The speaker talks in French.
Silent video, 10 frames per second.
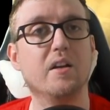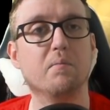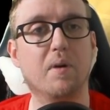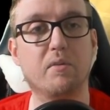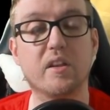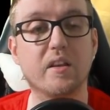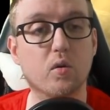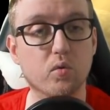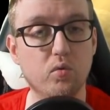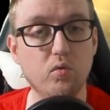ben, peut-être
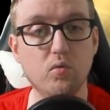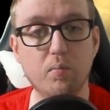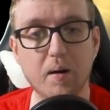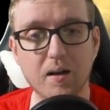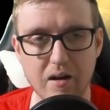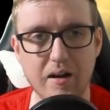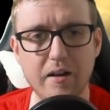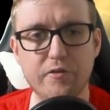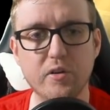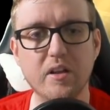un contenu ou pas.
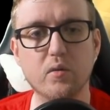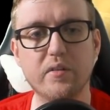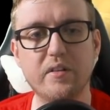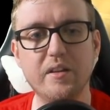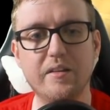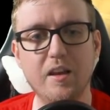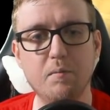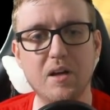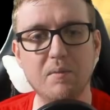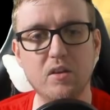La fenêtre aussi
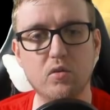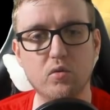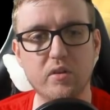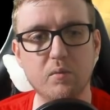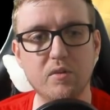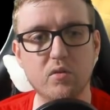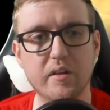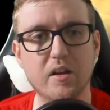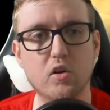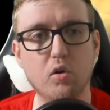des paramètres de l'outil de mission
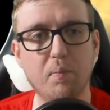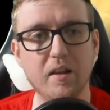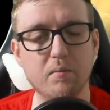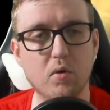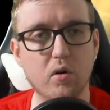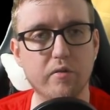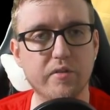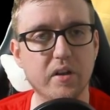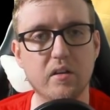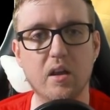a été complètement
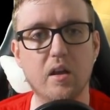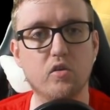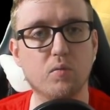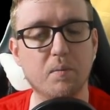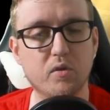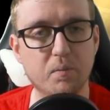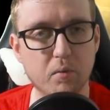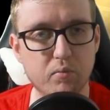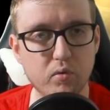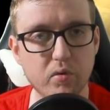refaite et sûrement un petit
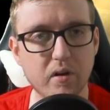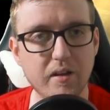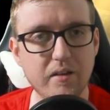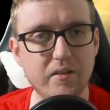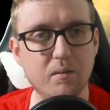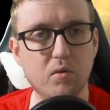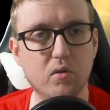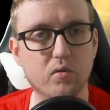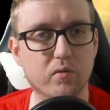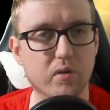peu plus
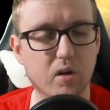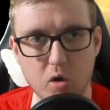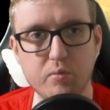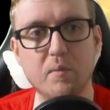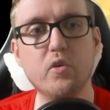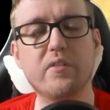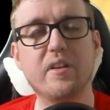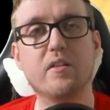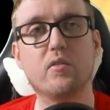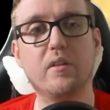lisible, donc voilà, on pourra mieux
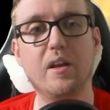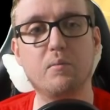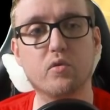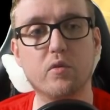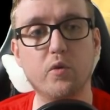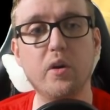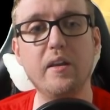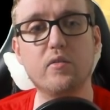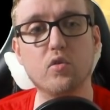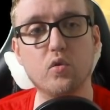sélectionner un peu ce qu'on veut
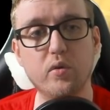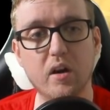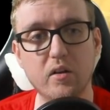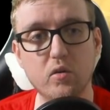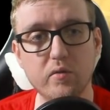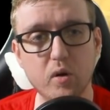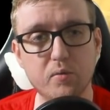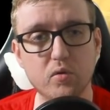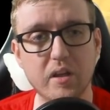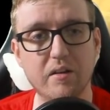et surtout il y aura une nouvelle
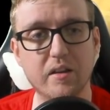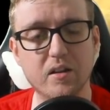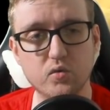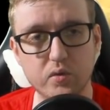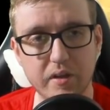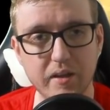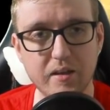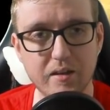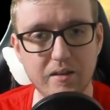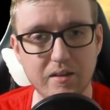option qui va être ajoutée
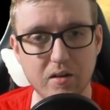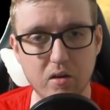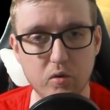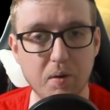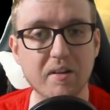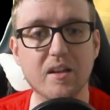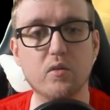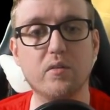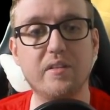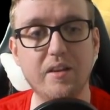qui nous
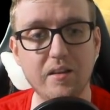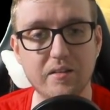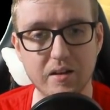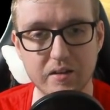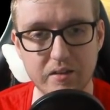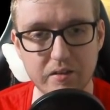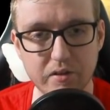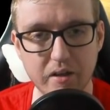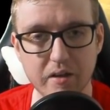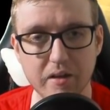permettra de désactiver